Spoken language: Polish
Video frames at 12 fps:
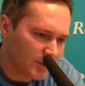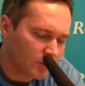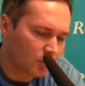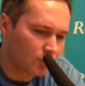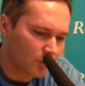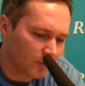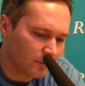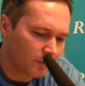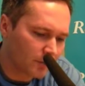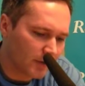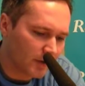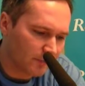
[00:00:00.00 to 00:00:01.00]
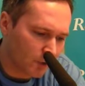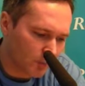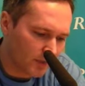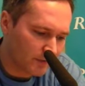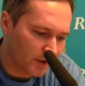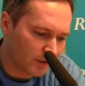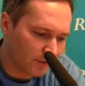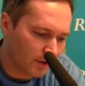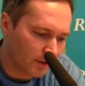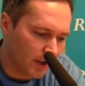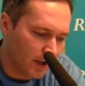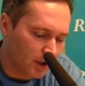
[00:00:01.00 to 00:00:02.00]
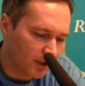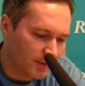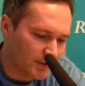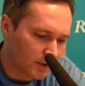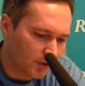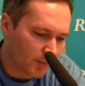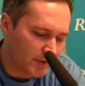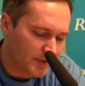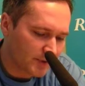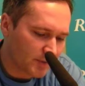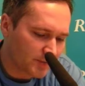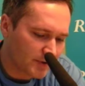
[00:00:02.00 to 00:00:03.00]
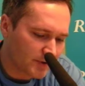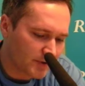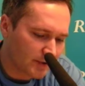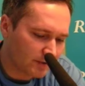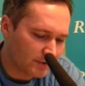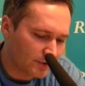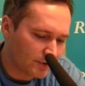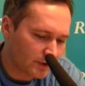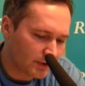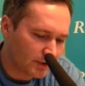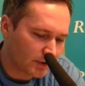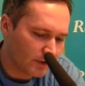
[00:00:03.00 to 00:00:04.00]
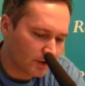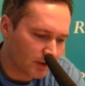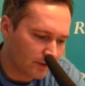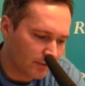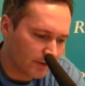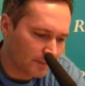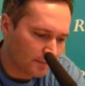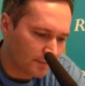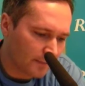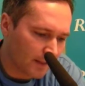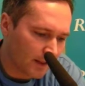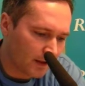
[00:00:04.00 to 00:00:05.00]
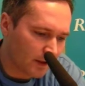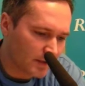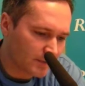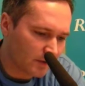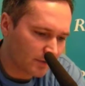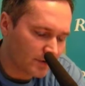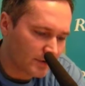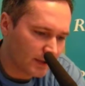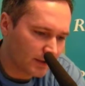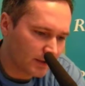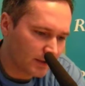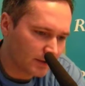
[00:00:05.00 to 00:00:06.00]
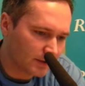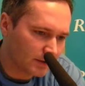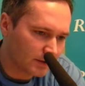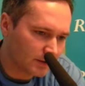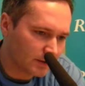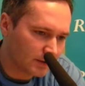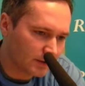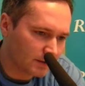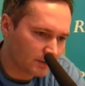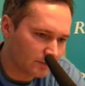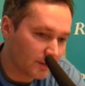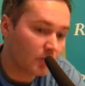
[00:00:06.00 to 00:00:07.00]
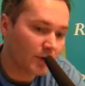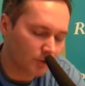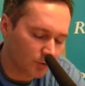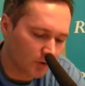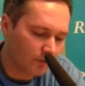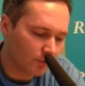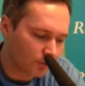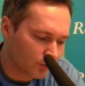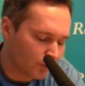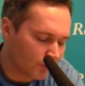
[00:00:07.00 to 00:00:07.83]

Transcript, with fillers: bardzo gruntowną reformę w tej chwili. Komisja Europejska ma przedstawić dodatkowe E, sprawozdania e, wielogatunkowe, o